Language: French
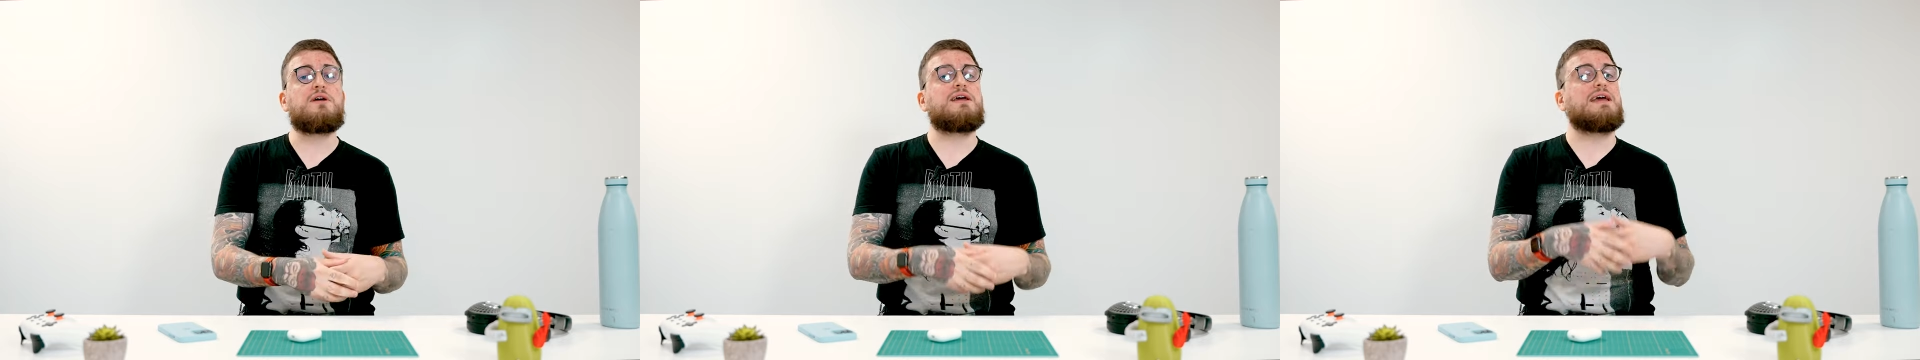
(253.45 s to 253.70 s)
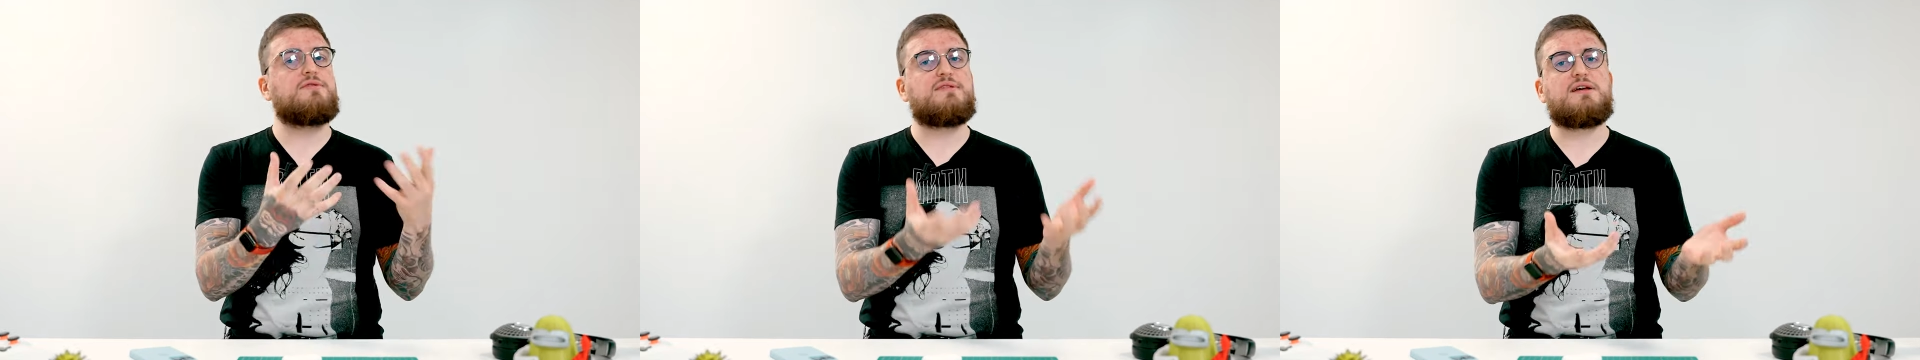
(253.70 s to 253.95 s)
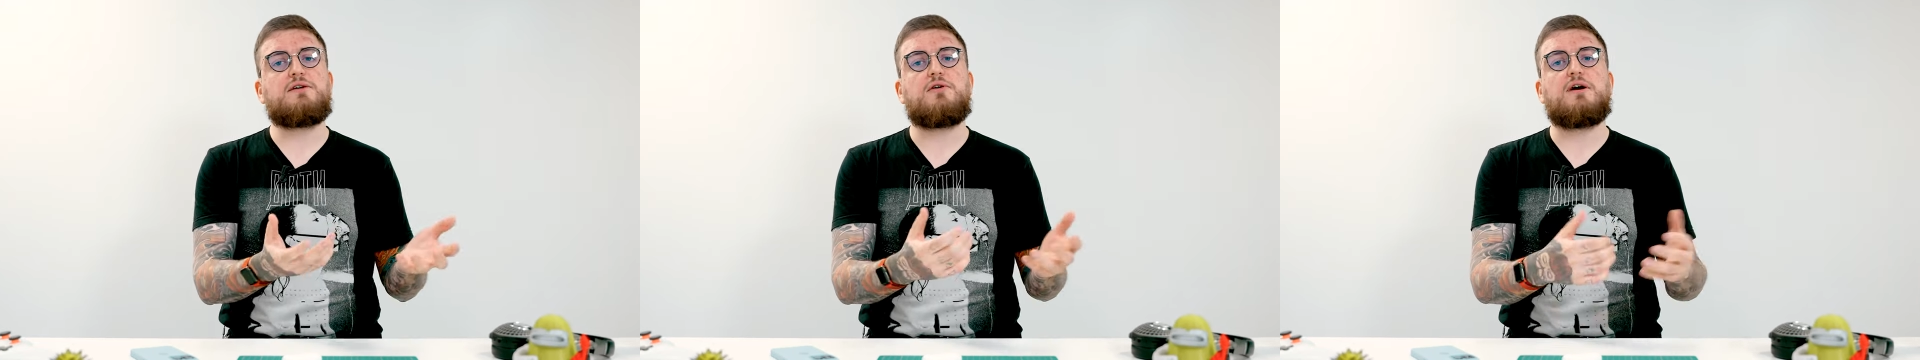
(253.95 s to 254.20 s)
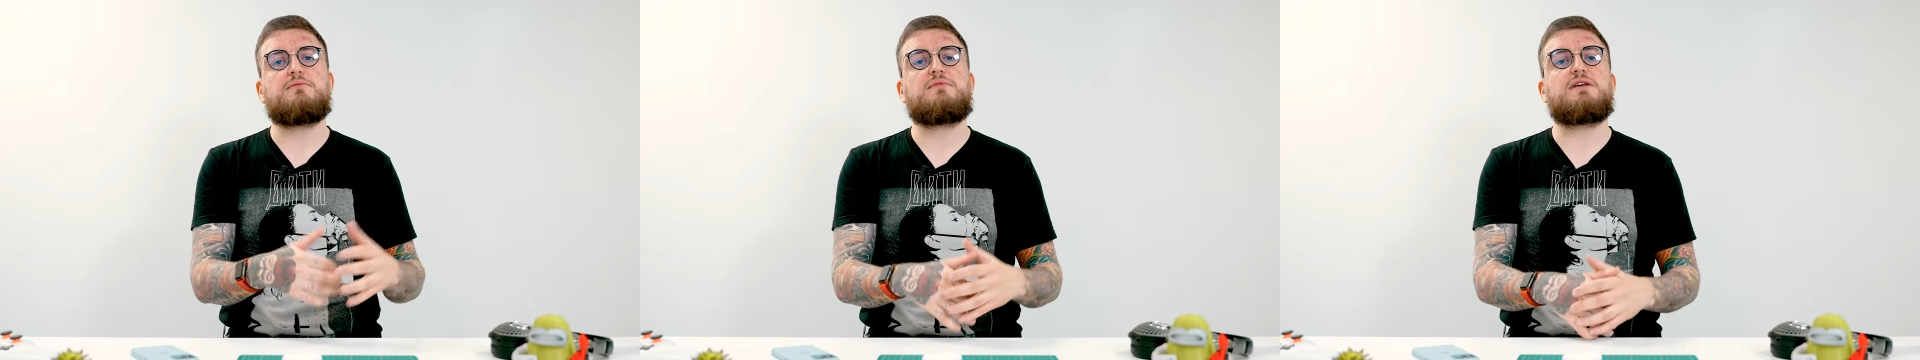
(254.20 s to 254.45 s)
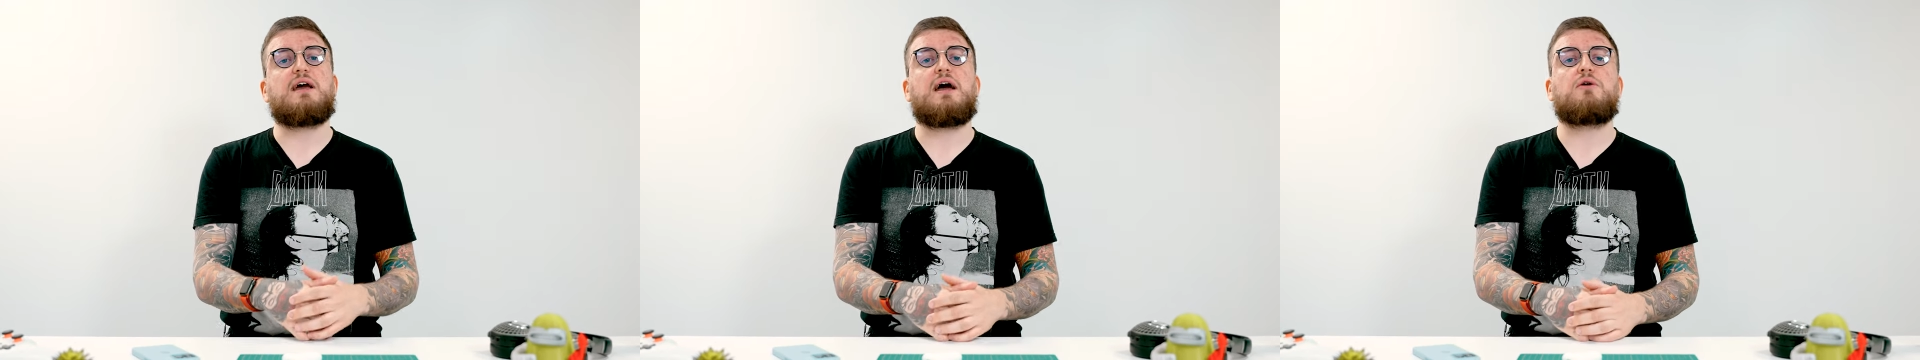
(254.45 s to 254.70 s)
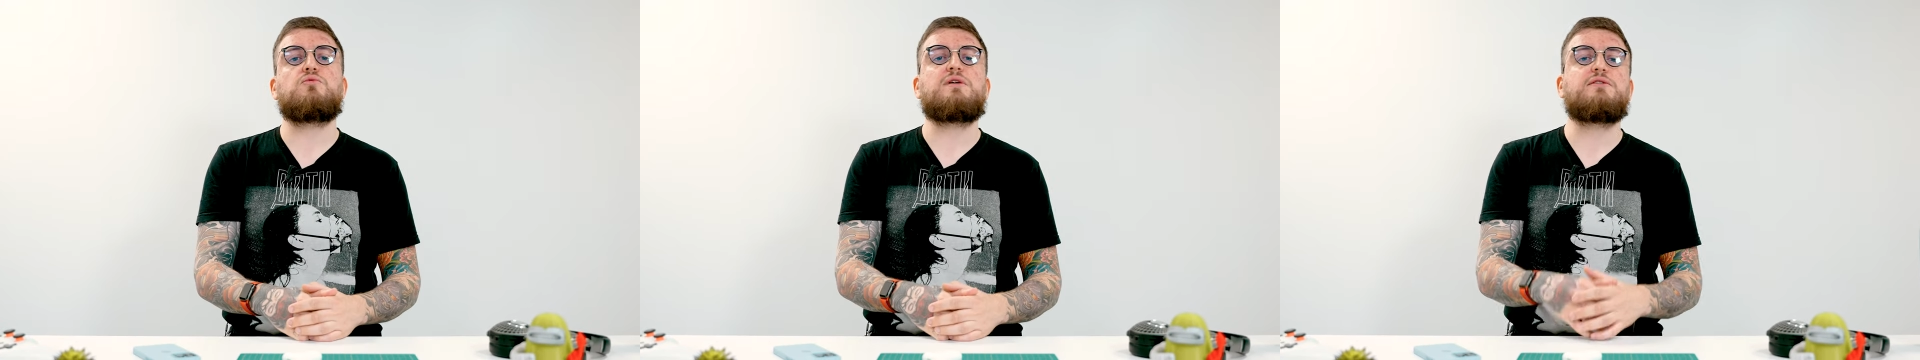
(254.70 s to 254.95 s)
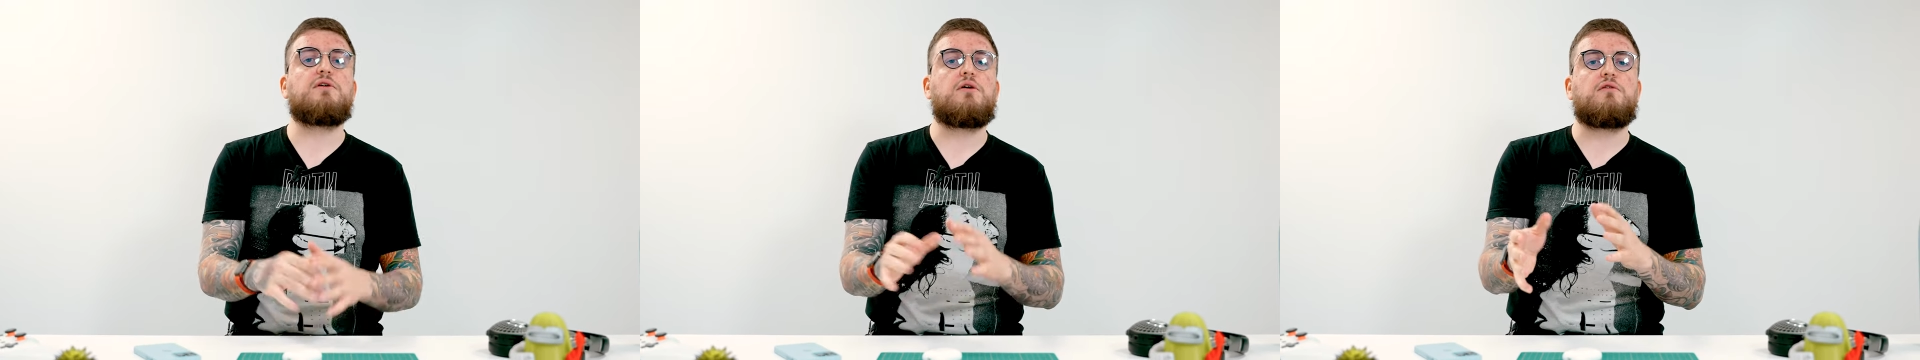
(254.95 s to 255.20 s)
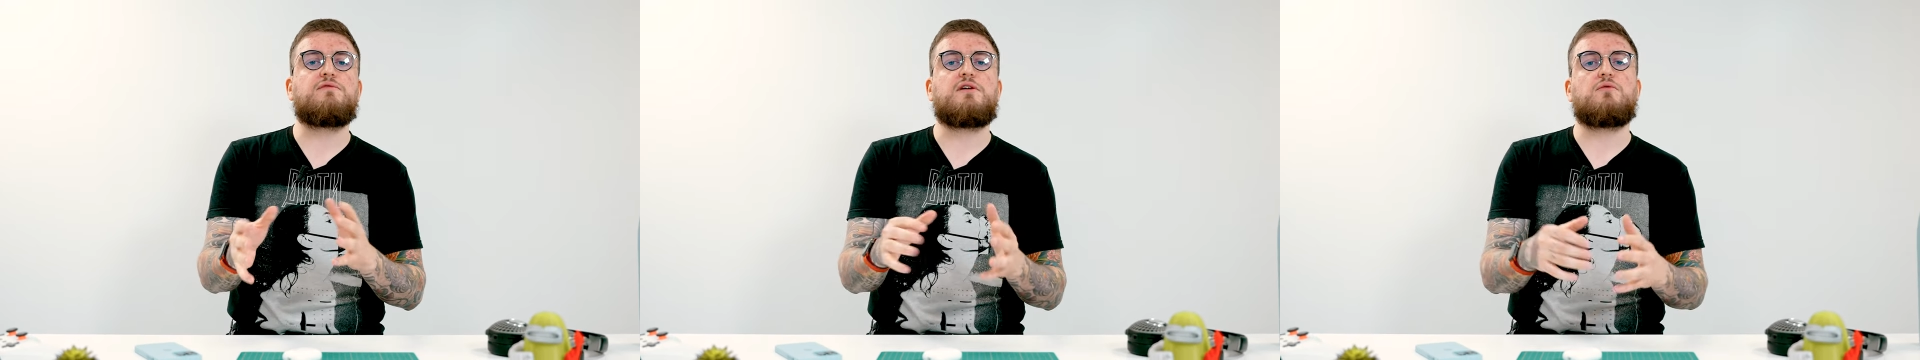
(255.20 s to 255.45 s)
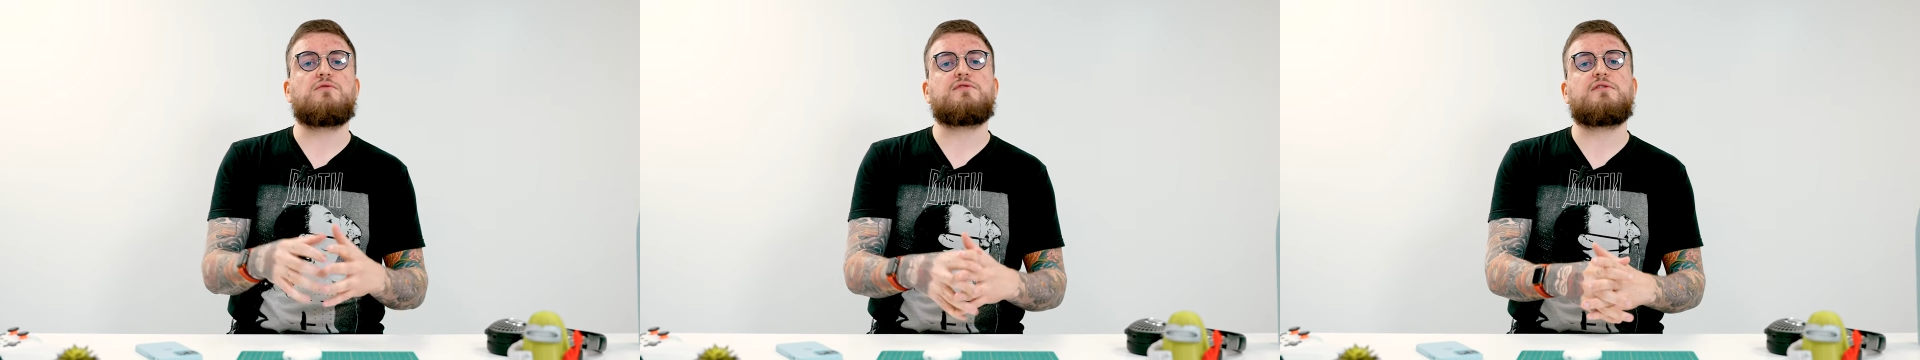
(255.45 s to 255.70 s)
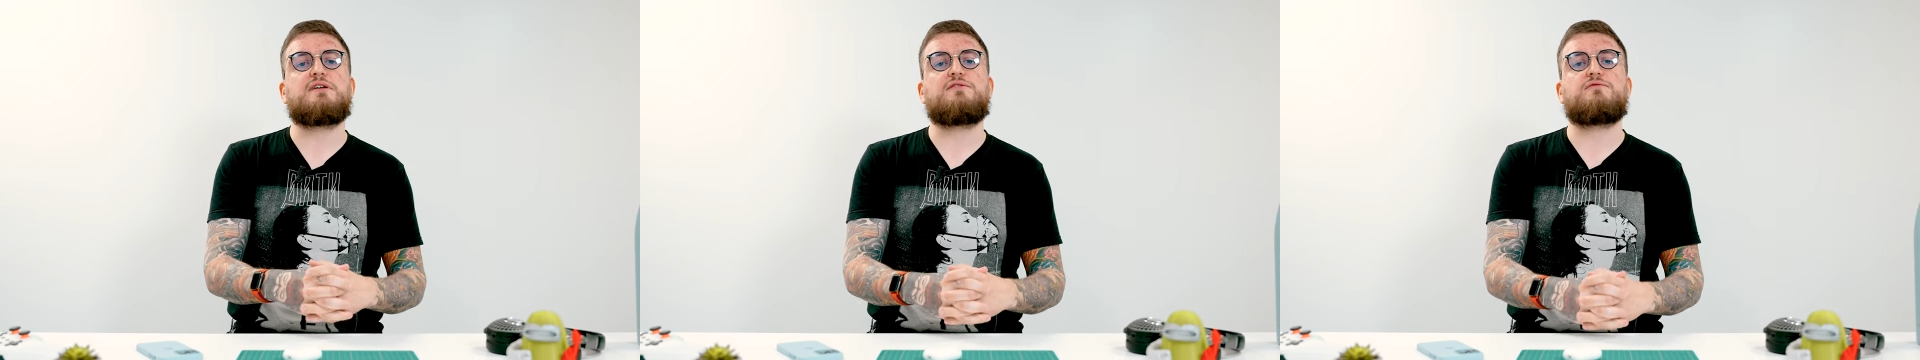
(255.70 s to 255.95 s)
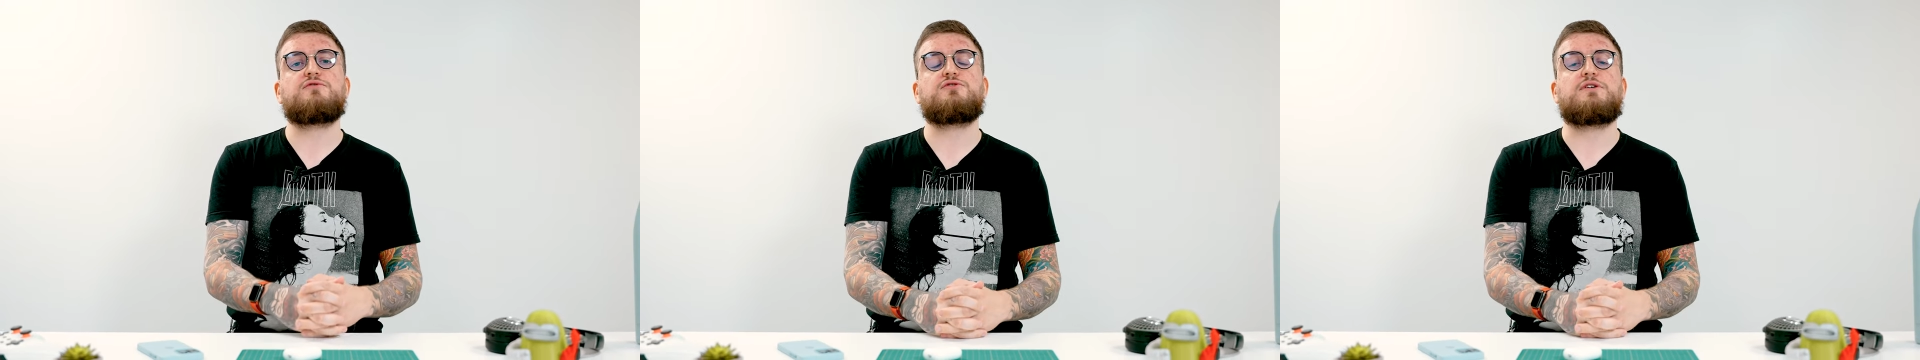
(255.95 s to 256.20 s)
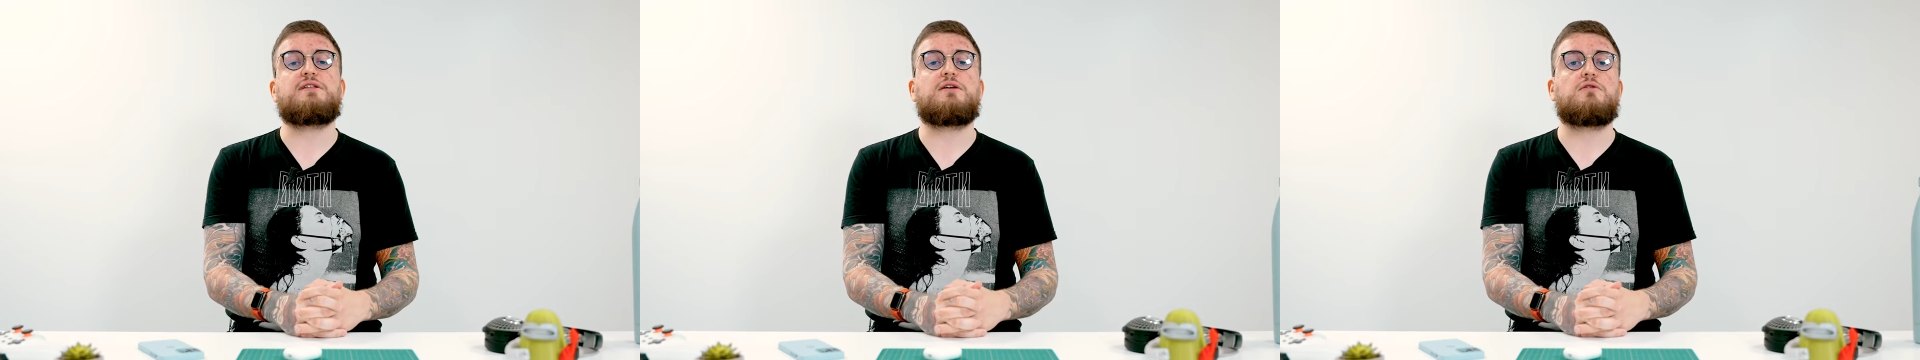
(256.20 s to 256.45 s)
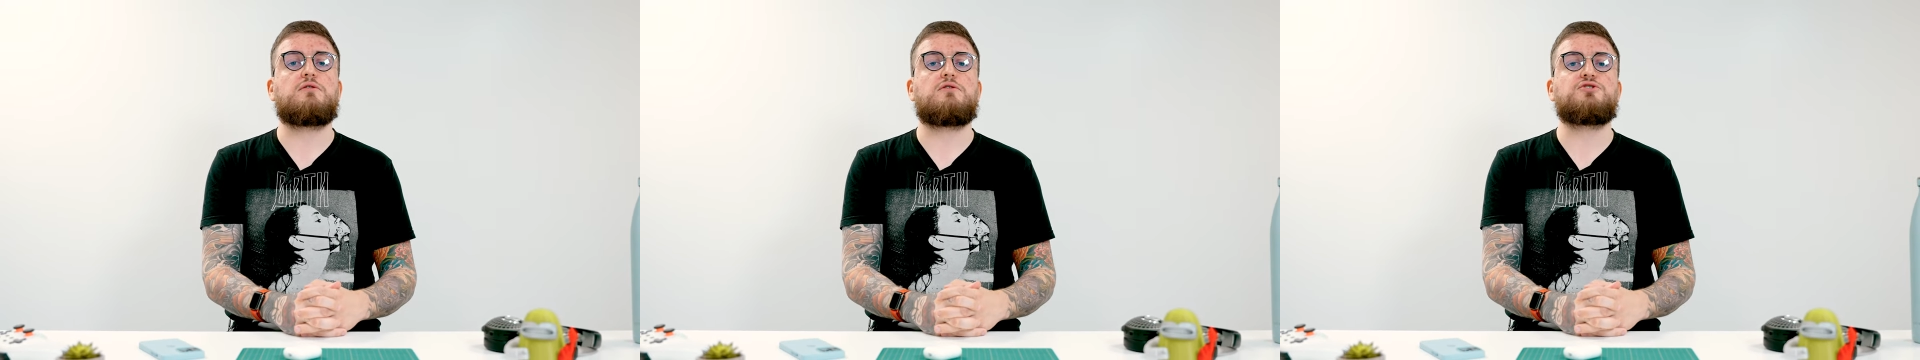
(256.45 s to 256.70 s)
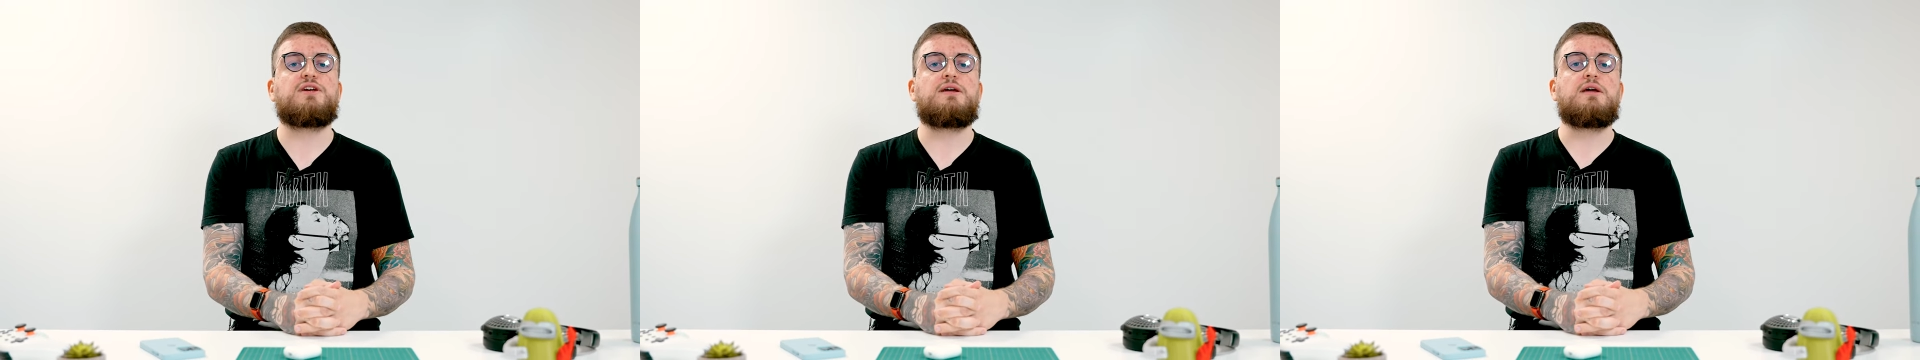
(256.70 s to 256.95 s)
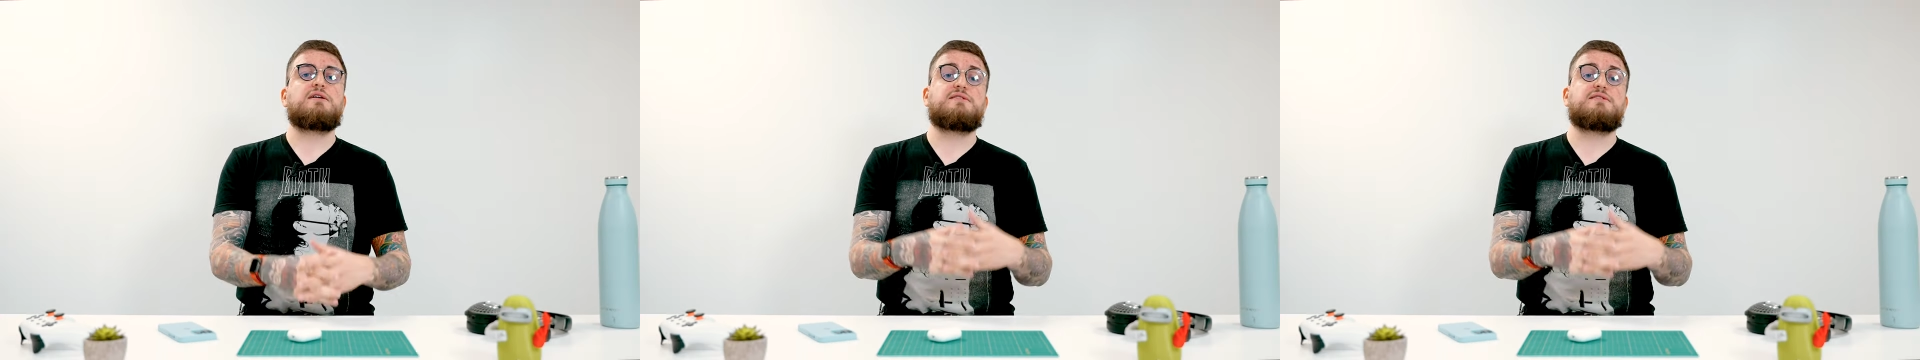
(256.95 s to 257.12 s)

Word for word: et de 5h30 à 8h environ sans cette fonctionnalité enclenchée.